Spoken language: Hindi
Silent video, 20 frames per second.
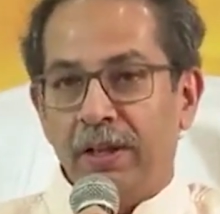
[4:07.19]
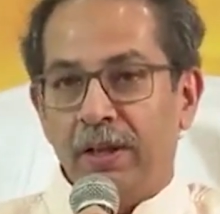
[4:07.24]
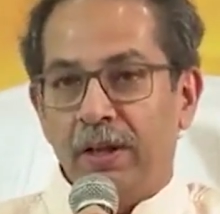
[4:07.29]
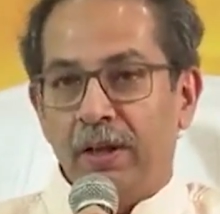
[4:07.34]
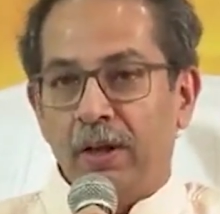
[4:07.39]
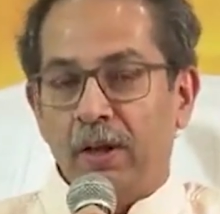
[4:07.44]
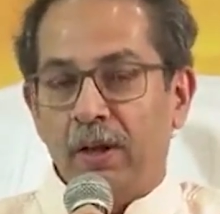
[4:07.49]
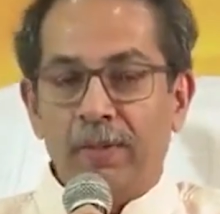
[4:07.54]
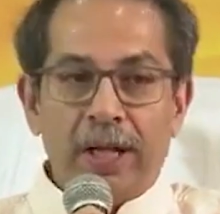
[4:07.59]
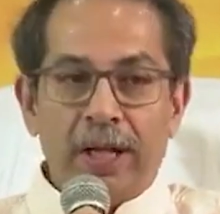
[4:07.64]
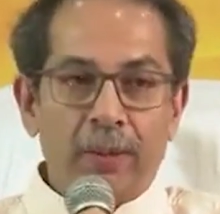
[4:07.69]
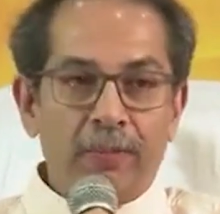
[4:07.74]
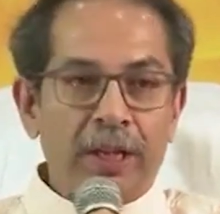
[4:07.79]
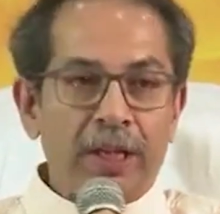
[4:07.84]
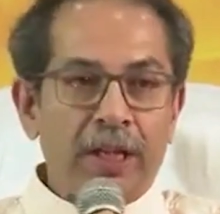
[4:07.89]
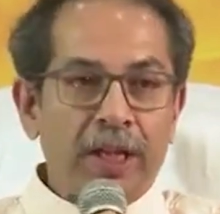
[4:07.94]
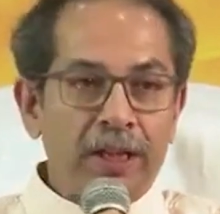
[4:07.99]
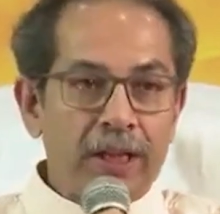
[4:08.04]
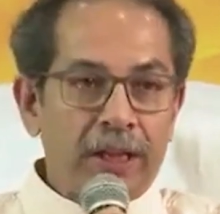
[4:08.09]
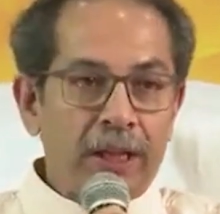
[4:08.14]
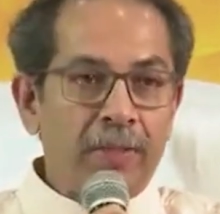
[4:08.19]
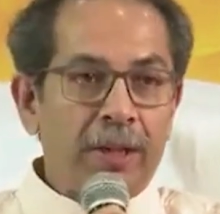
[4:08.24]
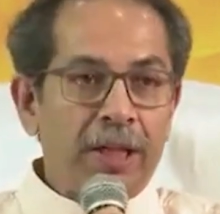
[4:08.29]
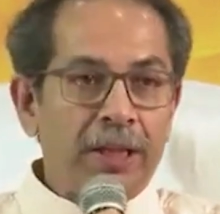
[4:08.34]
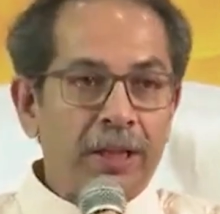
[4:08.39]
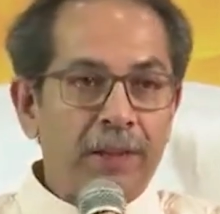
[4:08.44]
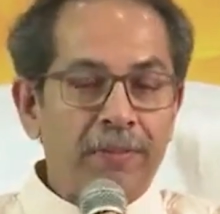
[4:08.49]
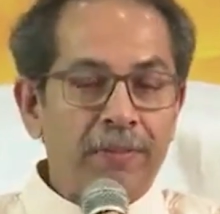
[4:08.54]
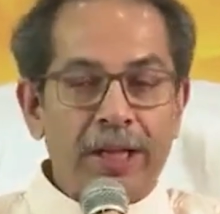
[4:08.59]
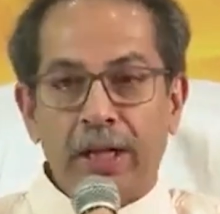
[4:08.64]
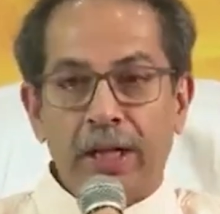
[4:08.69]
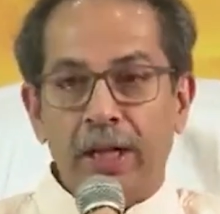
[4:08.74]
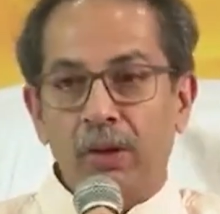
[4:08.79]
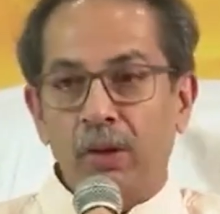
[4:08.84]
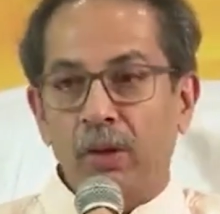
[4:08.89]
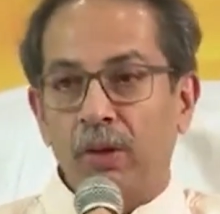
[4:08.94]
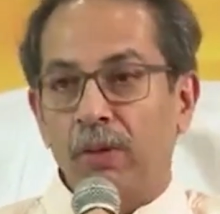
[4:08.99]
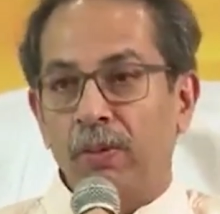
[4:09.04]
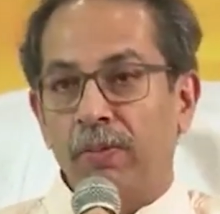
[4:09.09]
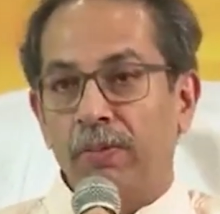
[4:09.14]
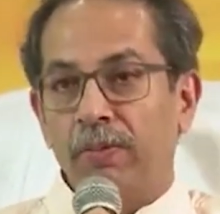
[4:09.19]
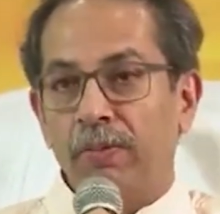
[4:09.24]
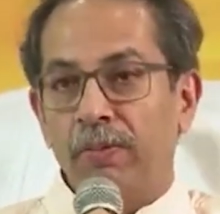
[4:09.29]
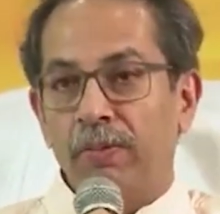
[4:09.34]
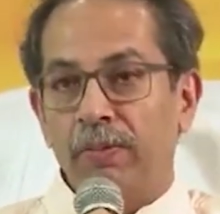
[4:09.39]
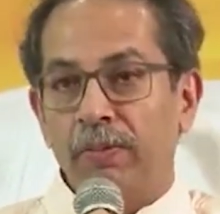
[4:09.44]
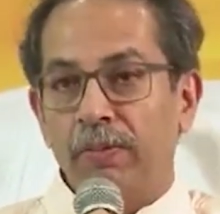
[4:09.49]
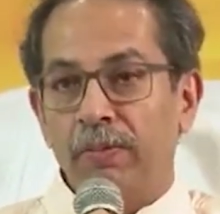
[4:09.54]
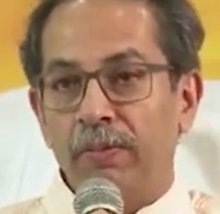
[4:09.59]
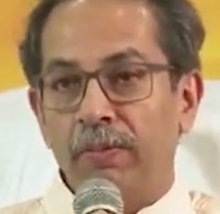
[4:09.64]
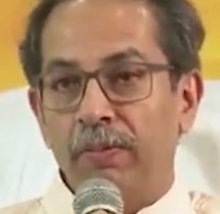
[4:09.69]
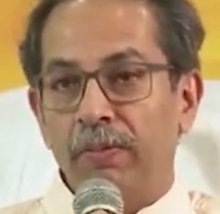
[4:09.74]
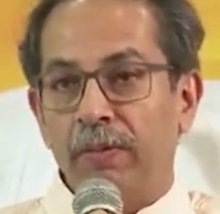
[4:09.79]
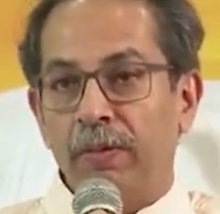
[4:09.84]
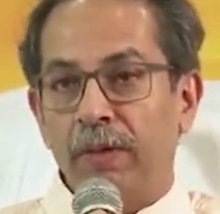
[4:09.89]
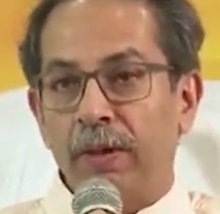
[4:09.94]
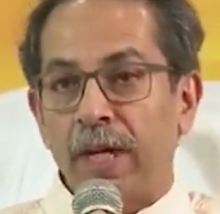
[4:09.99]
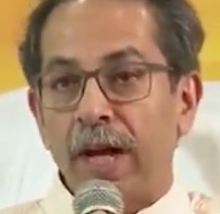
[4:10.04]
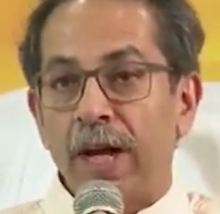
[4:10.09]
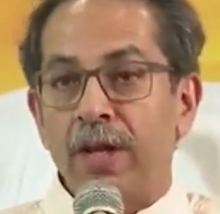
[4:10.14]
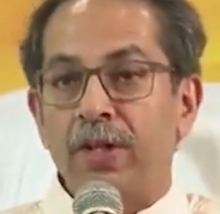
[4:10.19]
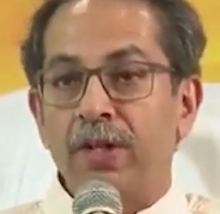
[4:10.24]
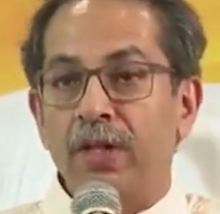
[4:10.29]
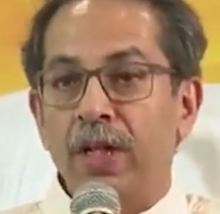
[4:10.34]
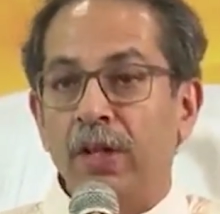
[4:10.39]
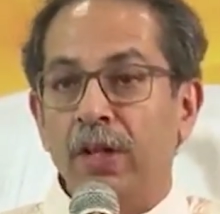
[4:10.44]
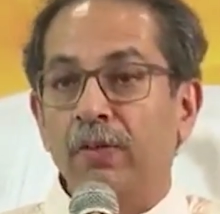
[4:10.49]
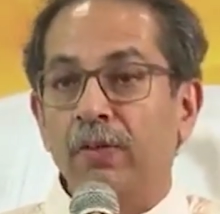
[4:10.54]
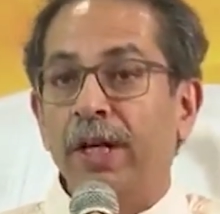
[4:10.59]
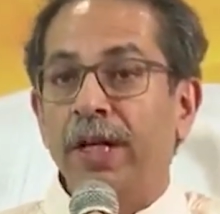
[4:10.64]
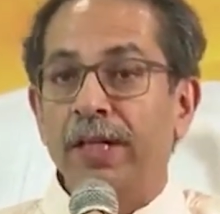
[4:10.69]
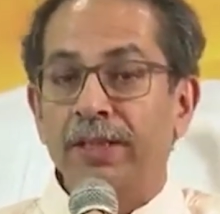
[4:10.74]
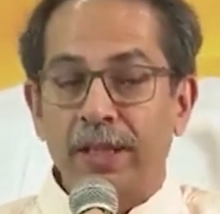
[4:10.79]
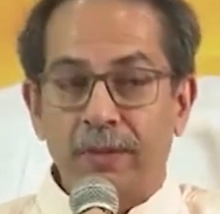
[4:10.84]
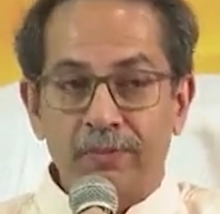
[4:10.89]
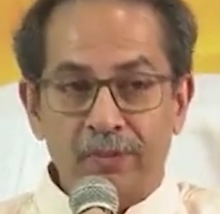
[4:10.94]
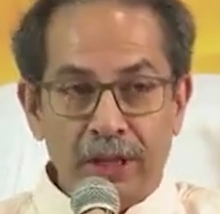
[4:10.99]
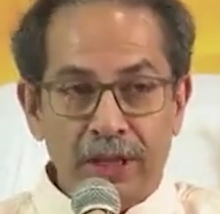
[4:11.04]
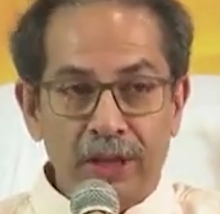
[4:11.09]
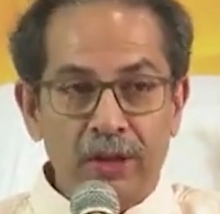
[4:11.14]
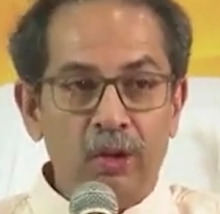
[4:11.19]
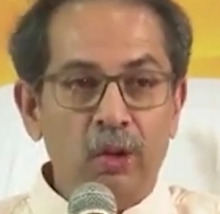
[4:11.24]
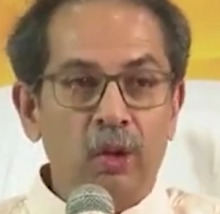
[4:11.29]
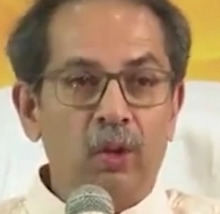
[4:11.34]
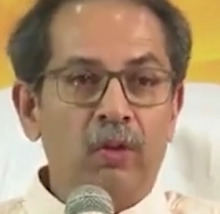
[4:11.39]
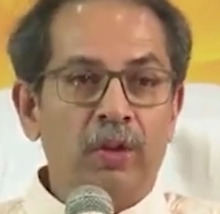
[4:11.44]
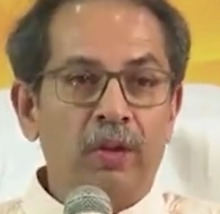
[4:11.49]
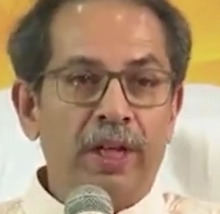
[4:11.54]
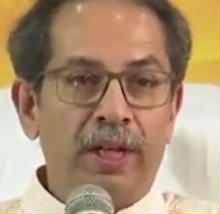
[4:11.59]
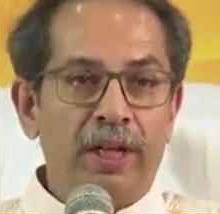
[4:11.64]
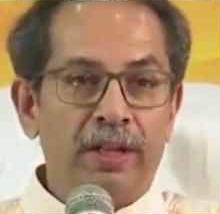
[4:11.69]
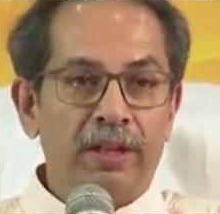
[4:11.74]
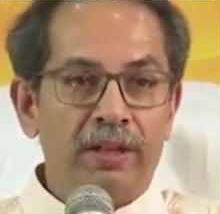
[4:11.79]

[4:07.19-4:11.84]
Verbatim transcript: और मेरे पिताजी की भाषा में कहें तो राष्ट्रीयत्व है तो हमसे हिंदुत्व है